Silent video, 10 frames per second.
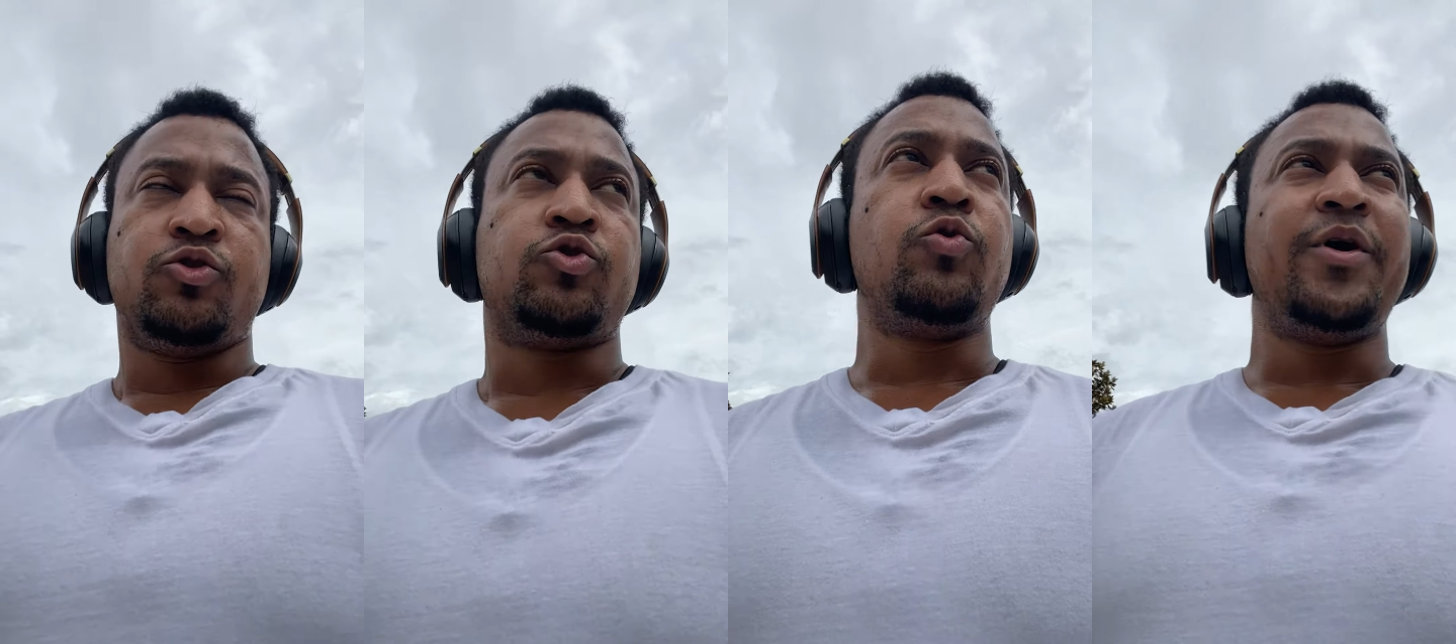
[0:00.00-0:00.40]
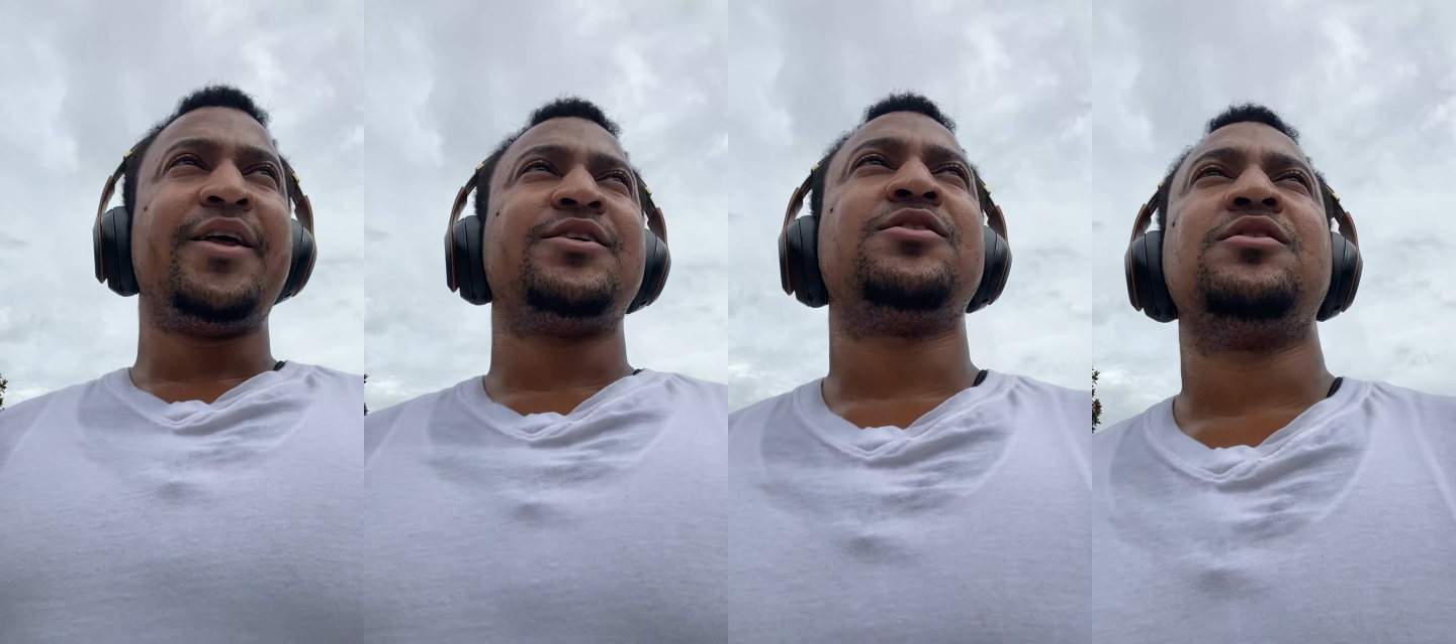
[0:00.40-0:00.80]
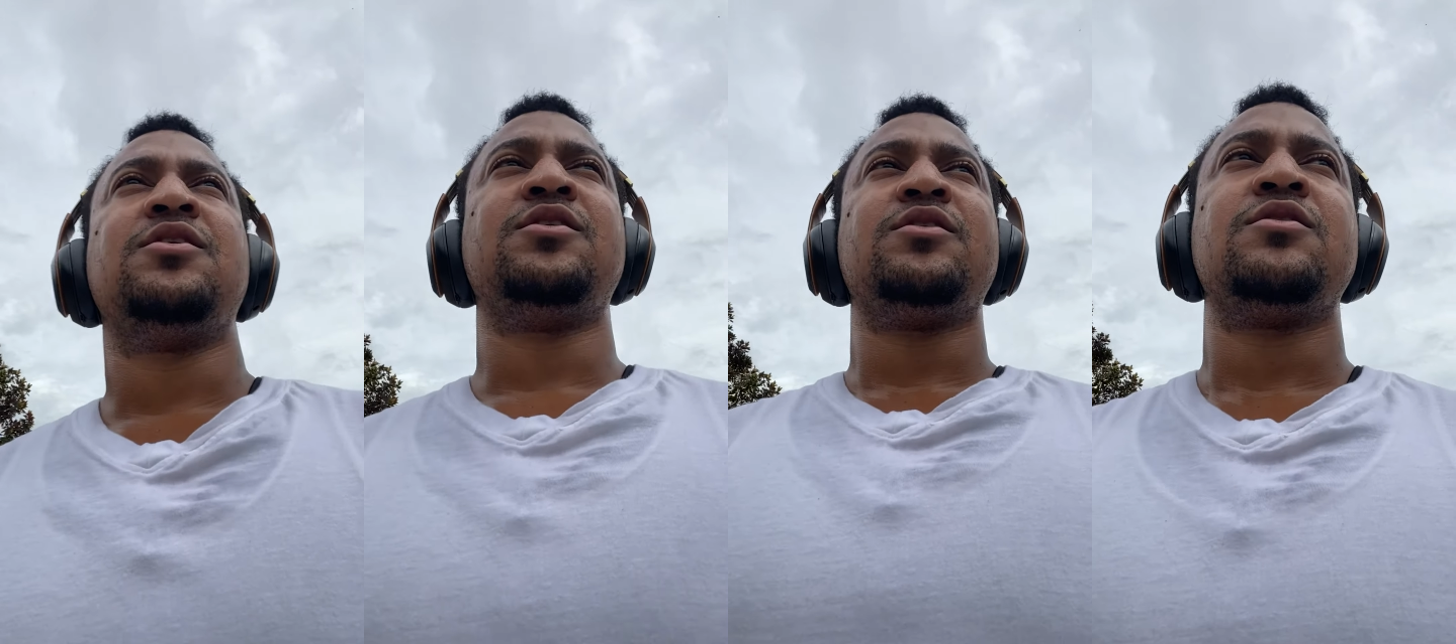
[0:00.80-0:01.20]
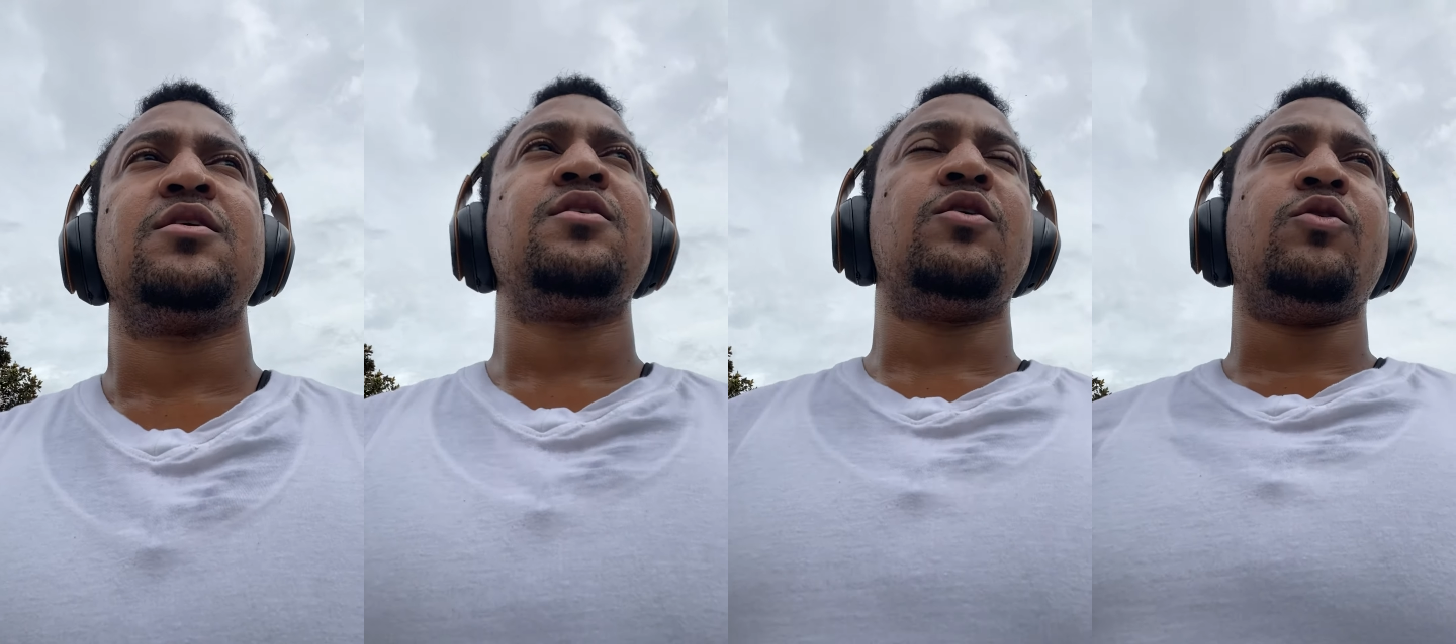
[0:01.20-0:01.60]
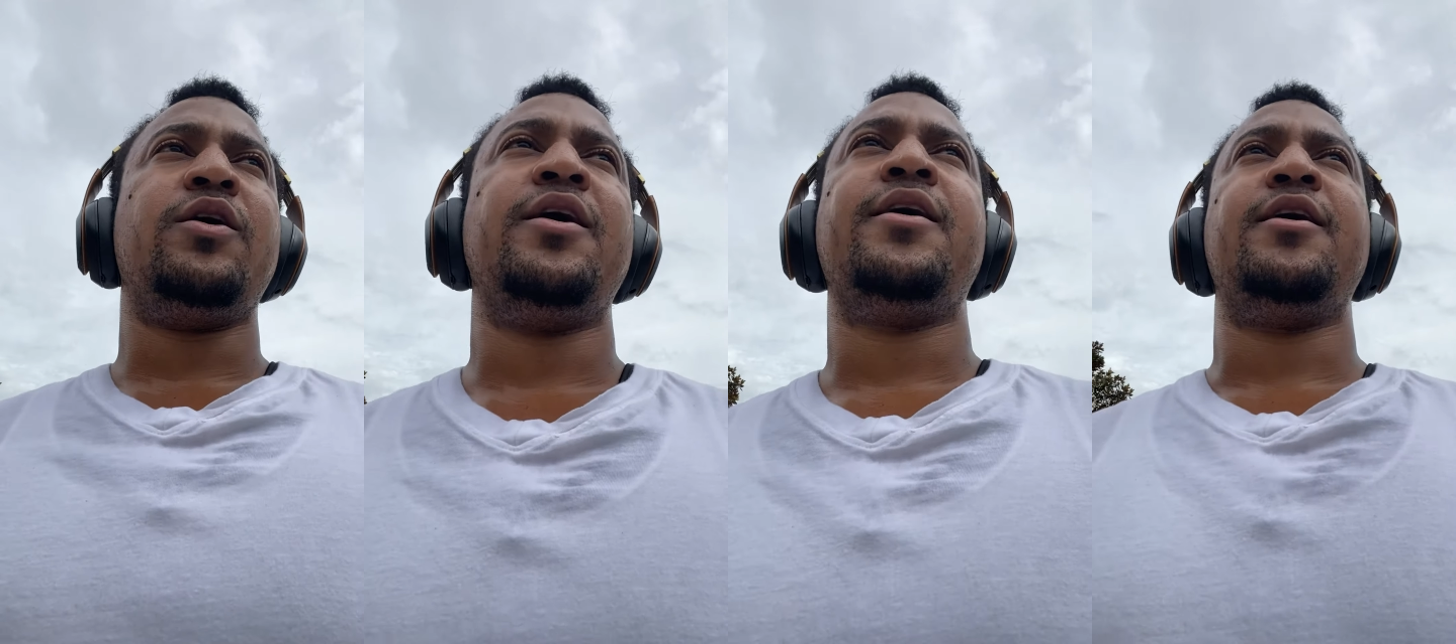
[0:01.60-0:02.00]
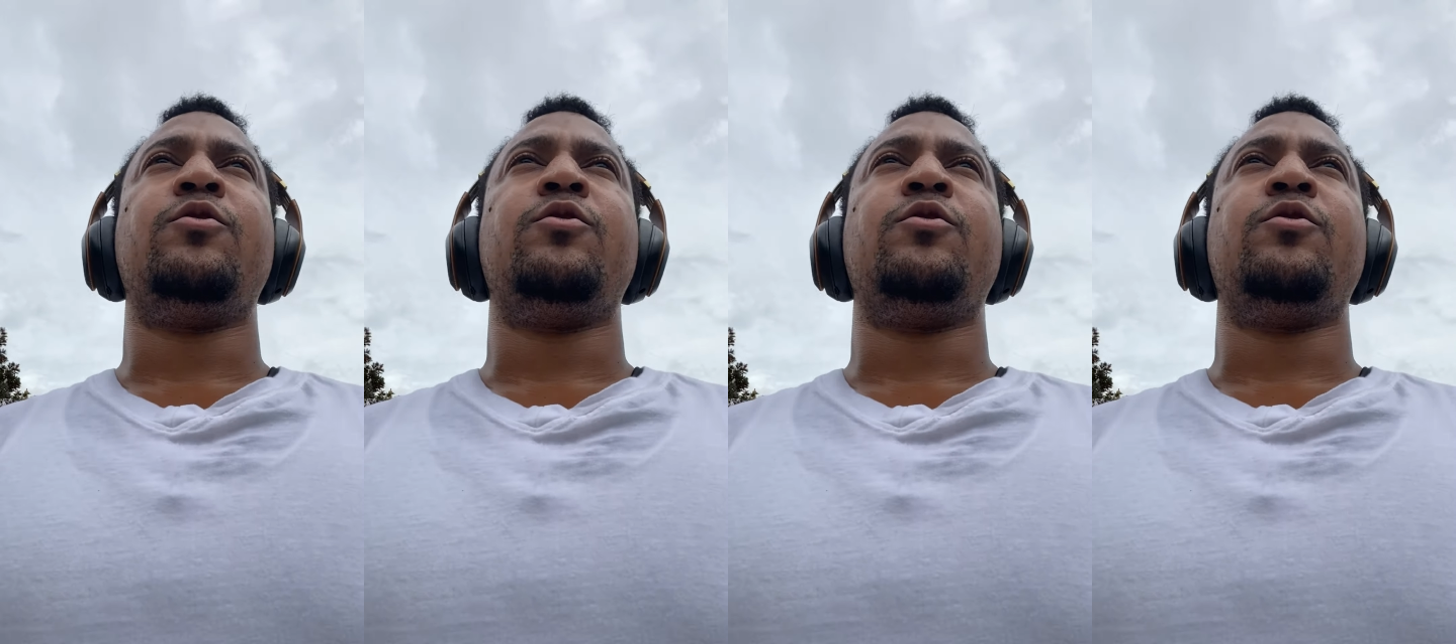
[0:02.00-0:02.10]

Tú eres eh,